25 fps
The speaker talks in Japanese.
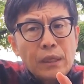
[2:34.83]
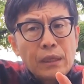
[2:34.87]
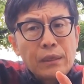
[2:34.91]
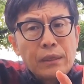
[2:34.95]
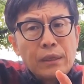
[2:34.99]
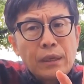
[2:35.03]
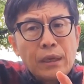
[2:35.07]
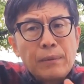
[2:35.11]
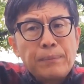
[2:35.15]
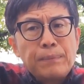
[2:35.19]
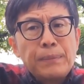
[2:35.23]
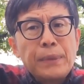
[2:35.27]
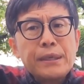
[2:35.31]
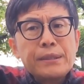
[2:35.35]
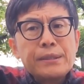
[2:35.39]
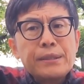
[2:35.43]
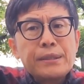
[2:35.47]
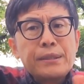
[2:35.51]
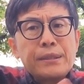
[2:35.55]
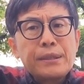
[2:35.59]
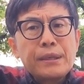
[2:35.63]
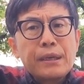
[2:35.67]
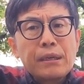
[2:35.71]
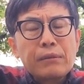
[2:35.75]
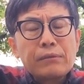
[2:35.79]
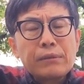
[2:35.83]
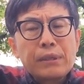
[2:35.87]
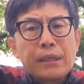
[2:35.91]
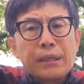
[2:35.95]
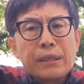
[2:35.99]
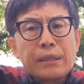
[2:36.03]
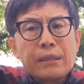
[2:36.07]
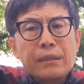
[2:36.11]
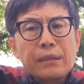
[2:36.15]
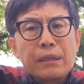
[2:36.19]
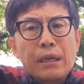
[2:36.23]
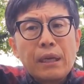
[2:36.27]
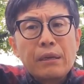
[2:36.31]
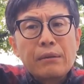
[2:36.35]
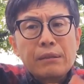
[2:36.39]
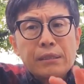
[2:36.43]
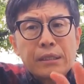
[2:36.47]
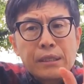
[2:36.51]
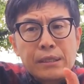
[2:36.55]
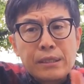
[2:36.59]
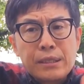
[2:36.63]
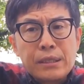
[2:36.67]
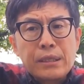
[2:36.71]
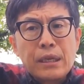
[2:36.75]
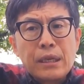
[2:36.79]
やっぱり心理学的あるいは
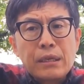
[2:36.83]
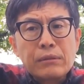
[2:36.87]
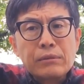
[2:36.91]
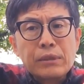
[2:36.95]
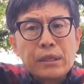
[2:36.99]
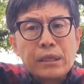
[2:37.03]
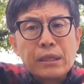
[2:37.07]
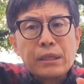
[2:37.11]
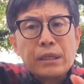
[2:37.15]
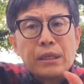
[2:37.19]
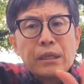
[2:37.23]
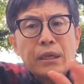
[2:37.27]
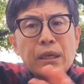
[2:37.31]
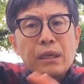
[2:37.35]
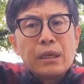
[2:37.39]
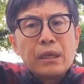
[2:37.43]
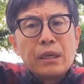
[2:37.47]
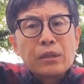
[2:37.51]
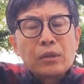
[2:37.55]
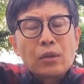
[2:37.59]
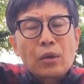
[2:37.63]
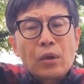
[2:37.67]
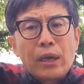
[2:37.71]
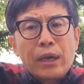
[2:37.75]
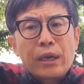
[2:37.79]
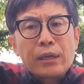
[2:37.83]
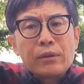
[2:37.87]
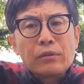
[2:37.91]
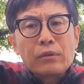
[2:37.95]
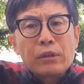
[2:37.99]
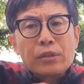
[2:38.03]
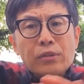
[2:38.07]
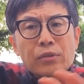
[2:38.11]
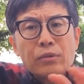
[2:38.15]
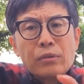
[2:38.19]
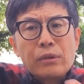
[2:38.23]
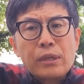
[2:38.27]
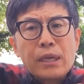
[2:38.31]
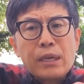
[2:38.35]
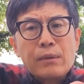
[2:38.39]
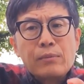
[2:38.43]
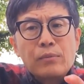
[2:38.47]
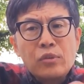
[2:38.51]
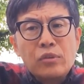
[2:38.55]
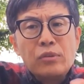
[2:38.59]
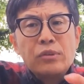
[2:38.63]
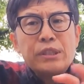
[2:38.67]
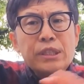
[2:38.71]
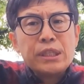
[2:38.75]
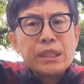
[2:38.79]
精神医学的に捉えるのはそれが
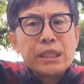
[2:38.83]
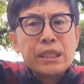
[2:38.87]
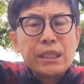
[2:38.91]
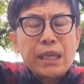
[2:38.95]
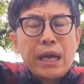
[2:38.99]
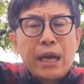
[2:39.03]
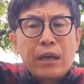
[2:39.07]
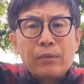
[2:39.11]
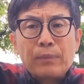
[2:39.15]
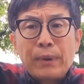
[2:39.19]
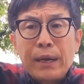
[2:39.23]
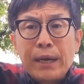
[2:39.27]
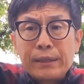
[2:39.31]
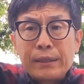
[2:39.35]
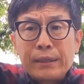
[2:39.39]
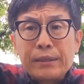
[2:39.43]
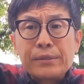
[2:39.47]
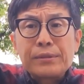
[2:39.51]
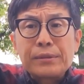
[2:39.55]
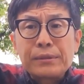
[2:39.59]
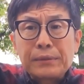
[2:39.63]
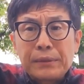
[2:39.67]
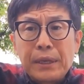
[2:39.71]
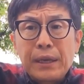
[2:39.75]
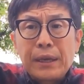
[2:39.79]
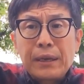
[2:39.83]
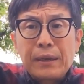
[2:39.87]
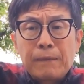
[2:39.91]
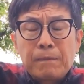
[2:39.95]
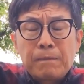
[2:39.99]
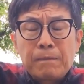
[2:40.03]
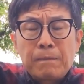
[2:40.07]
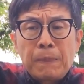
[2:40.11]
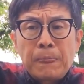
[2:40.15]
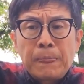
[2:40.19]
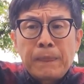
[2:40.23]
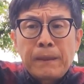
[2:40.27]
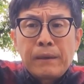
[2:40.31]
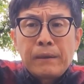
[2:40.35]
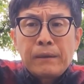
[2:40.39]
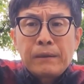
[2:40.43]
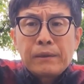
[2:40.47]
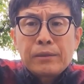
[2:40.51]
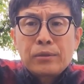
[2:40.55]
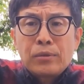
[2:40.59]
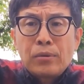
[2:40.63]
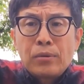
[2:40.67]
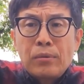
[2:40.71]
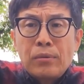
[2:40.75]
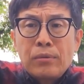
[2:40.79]
無意識である場合ですよね。
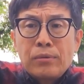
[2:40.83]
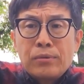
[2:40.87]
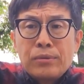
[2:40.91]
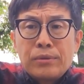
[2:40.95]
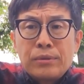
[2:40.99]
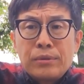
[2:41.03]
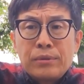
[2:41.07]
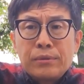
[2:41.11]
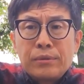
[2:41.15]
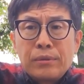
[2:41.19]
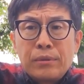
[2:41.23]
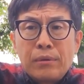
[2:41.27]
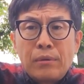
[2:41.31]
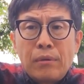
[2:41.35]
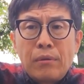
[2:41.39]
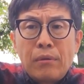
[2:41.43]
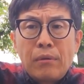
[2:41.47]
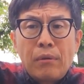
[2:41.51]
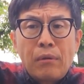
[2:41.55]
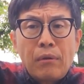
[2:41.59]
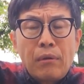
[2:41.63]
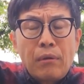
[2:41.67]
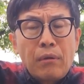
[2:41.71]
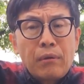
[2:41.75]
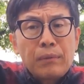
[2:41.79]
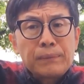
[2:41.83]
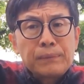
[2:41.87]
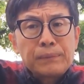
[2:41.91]
そうすると